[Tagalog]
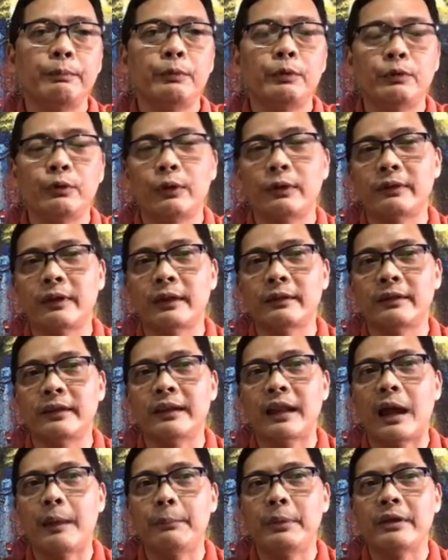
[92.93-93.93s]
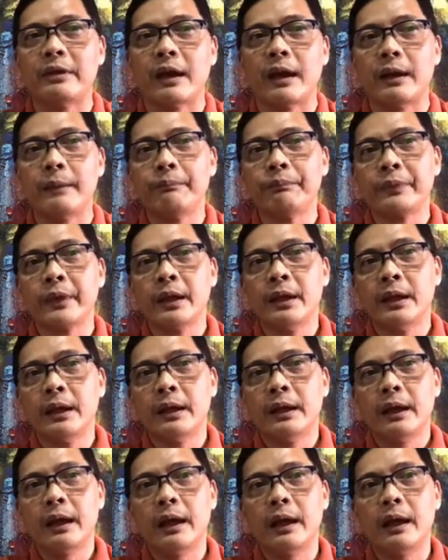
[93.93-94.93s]
sa, sa ah. sinabi niya,
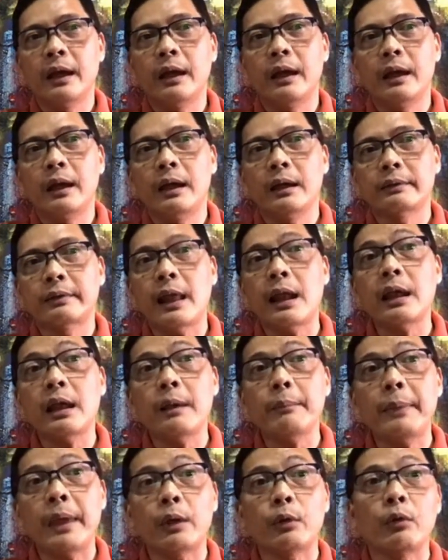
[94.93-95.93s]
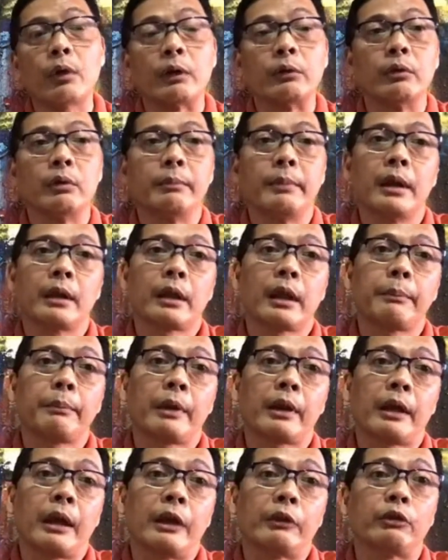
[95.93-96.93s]
uh, talagang merong ano, may
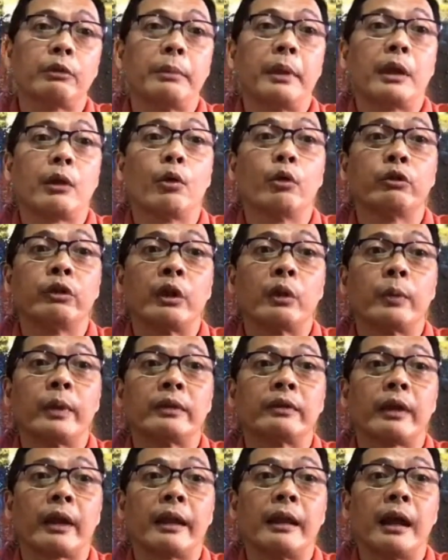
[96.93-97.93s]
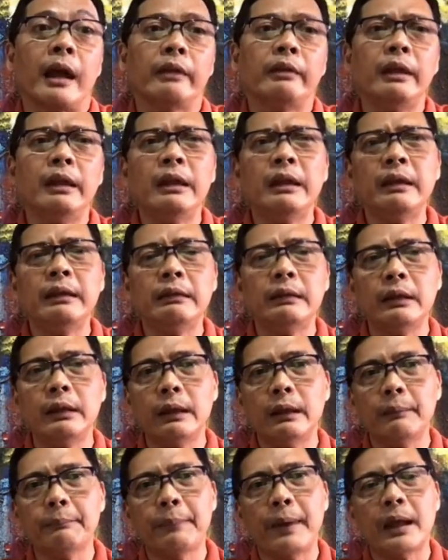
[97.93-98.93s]
repercussion, may consequence na kailangan. Kasi hindi,
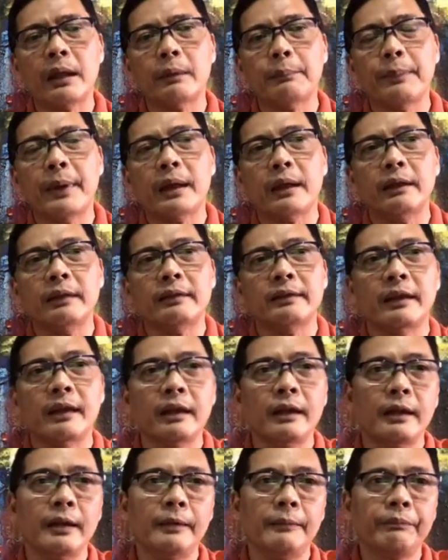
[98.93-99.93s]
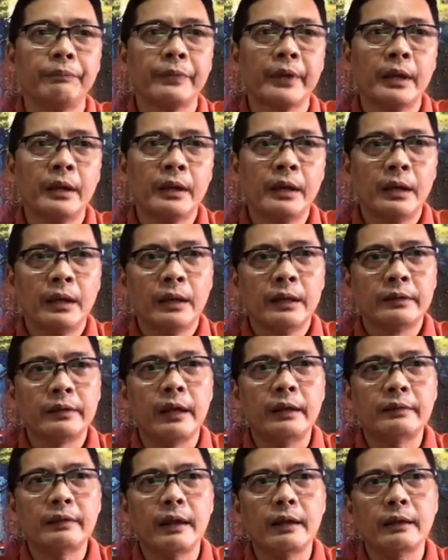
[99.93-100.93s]
para, para isang sa
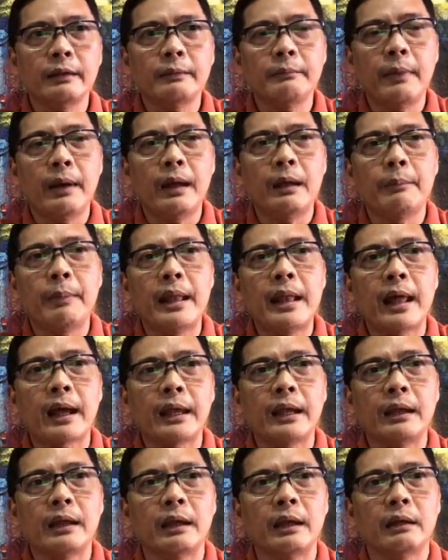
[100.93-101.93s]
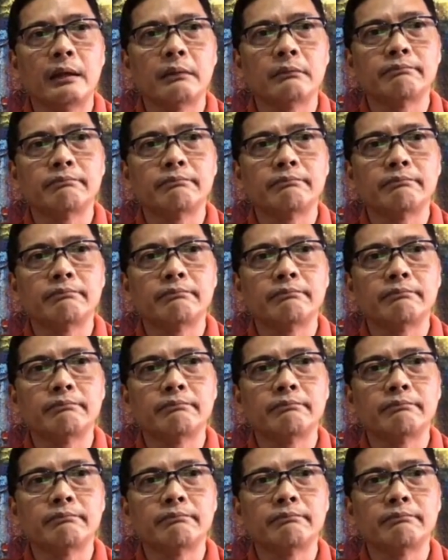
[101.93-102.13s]
isang malaking